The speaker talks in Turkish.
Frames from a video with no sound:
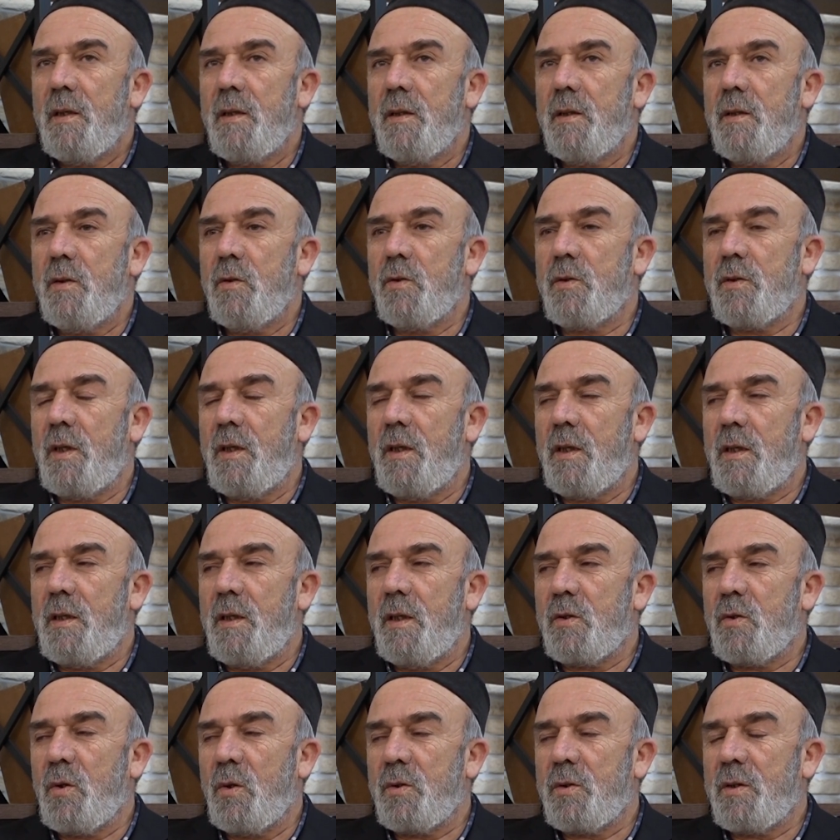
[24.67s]
E,
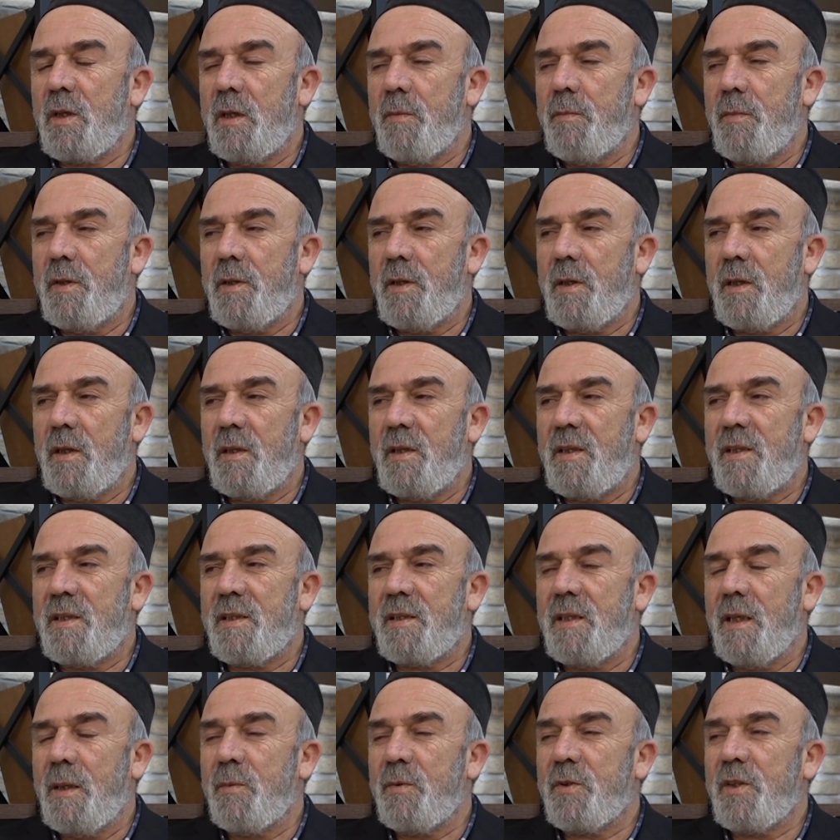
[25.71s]
özellikle sosyal medyada
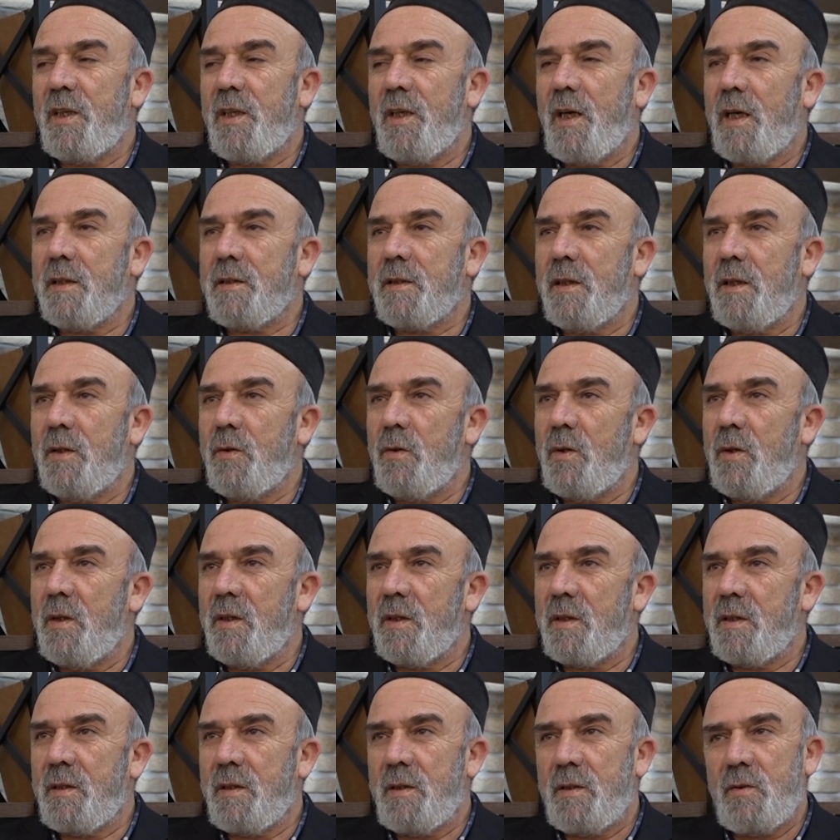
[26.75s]
İslam şeriatına
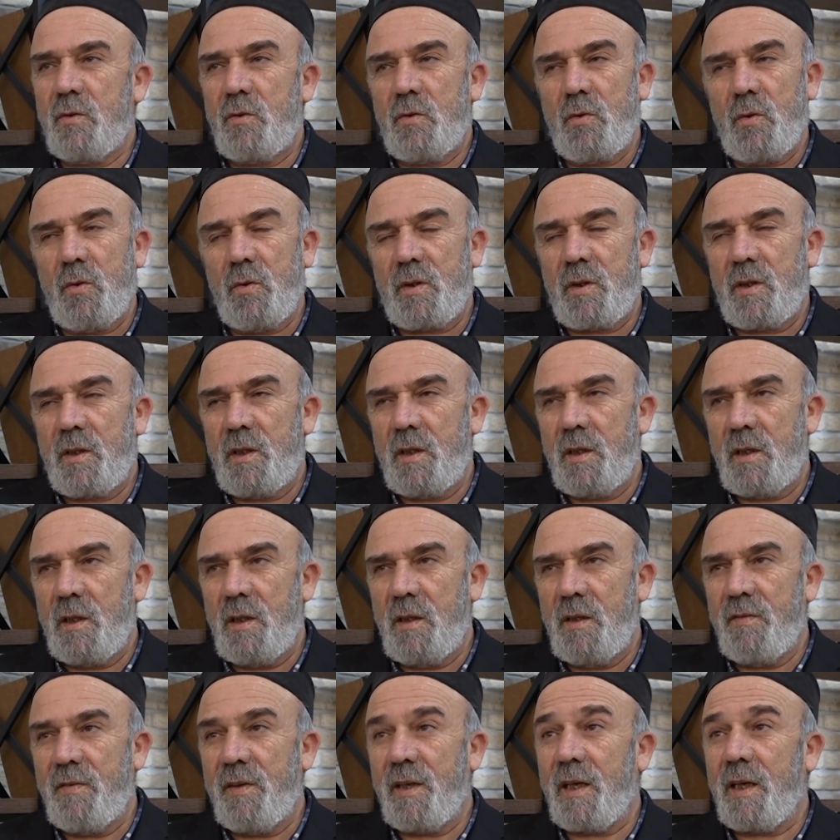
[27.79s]
yönelik çok
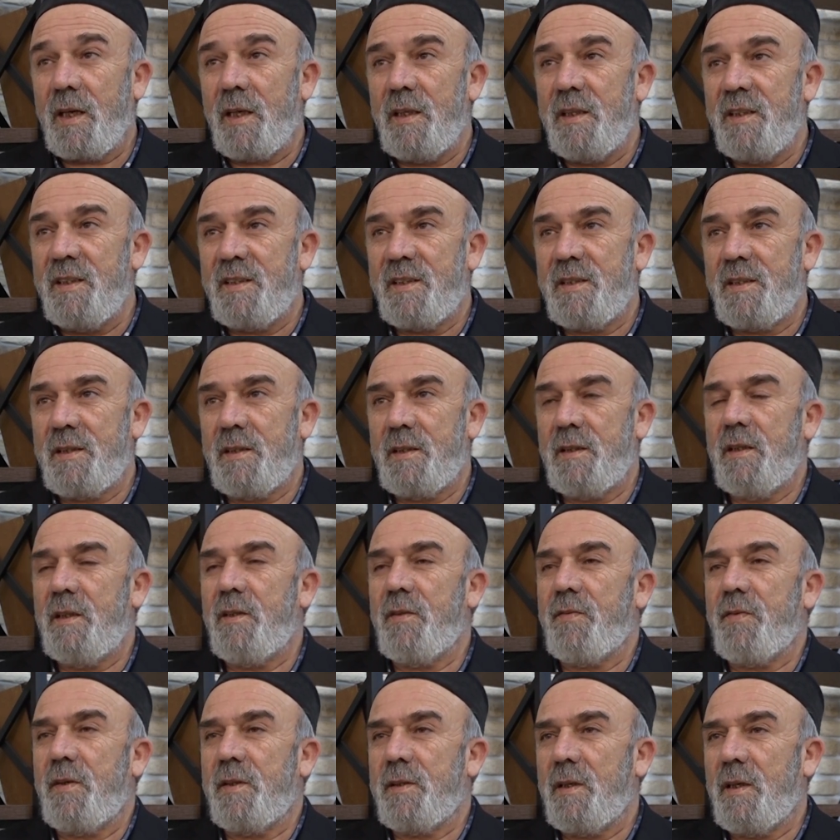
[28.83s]
kirli ve galiz
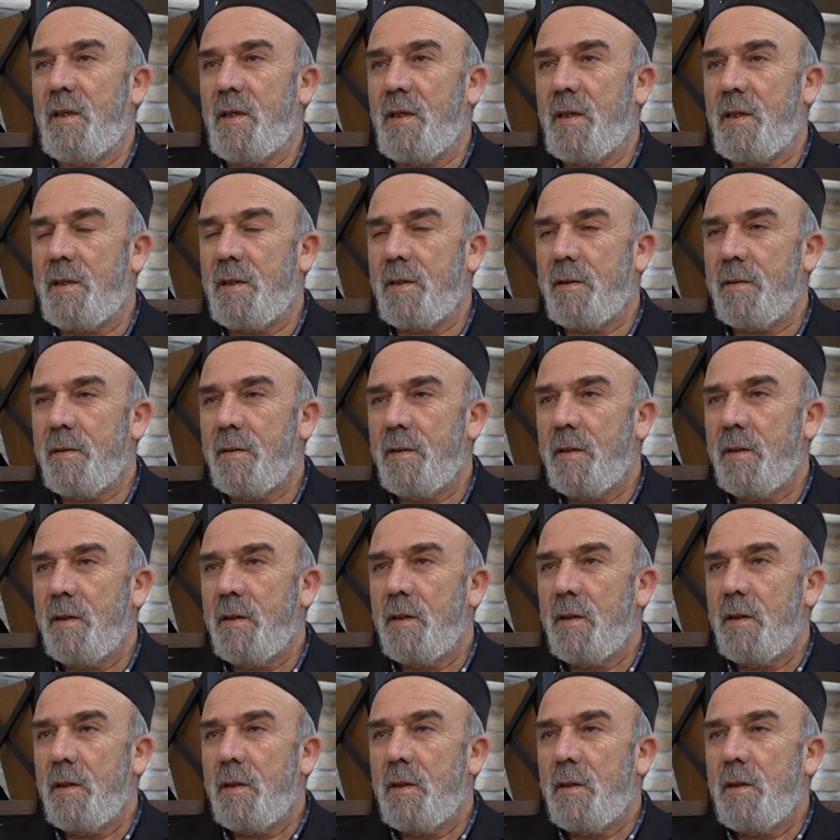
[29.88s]
ifadeler,
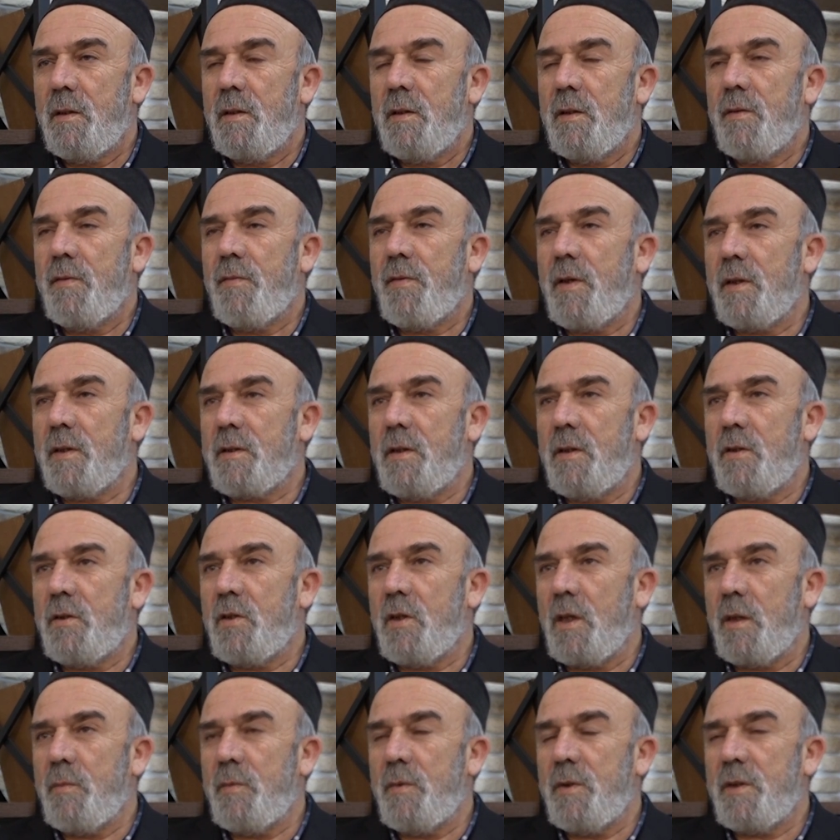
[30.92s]
Fatih
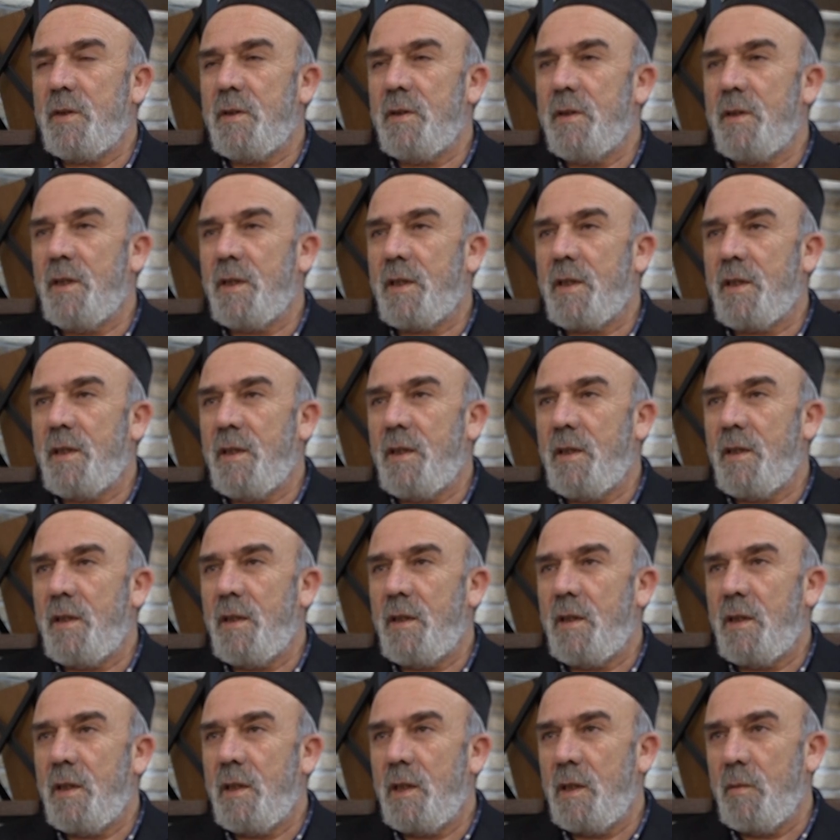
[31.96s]

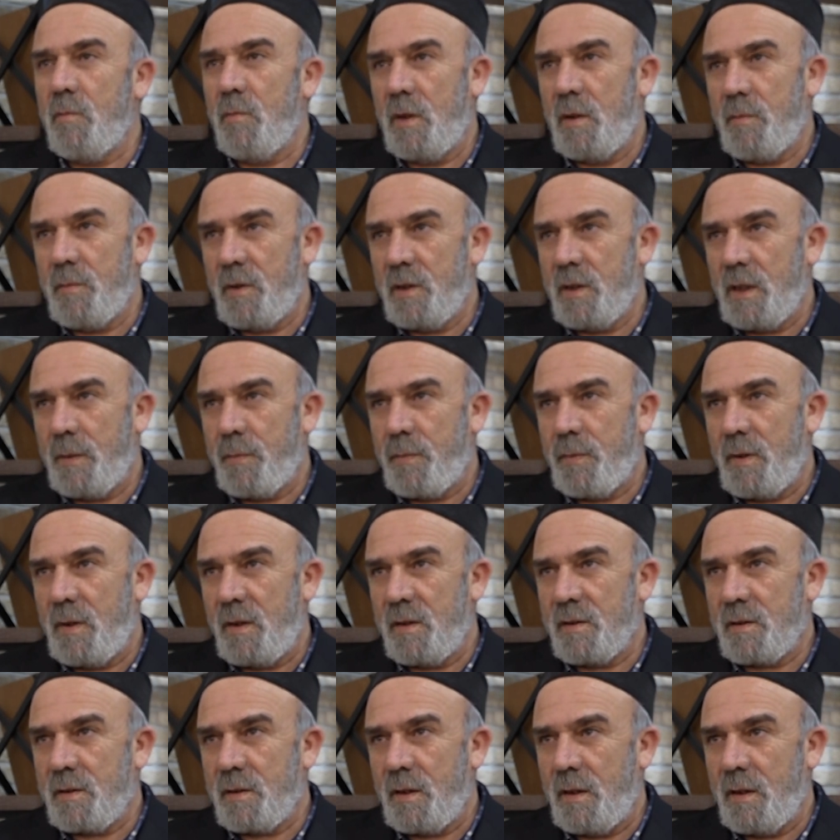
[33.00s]
Camisi'ndeki imama
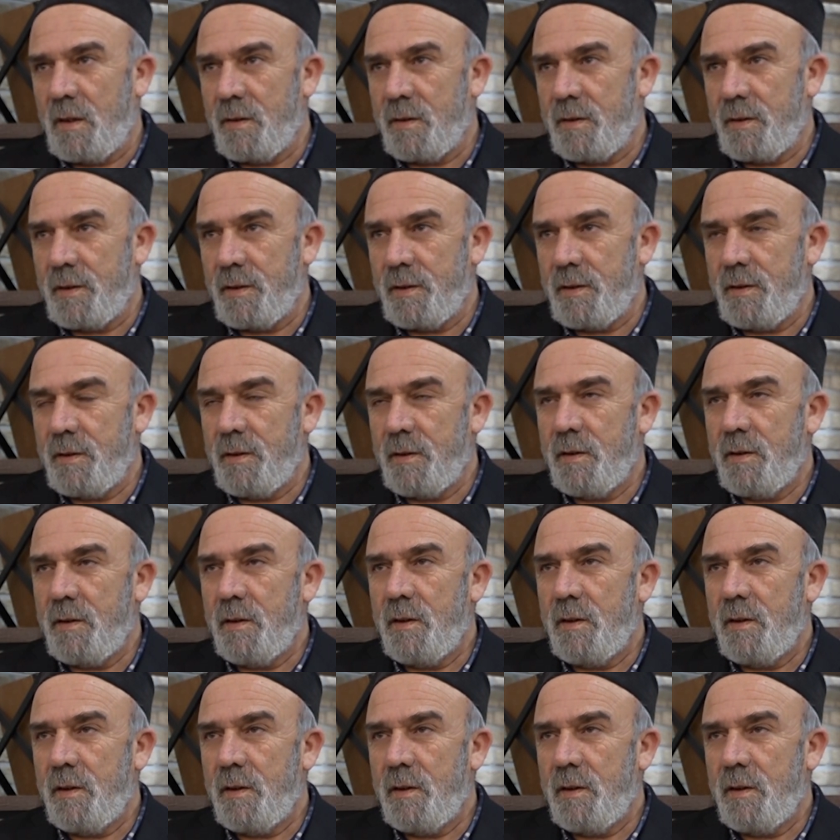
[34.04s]
yapılan saldırı,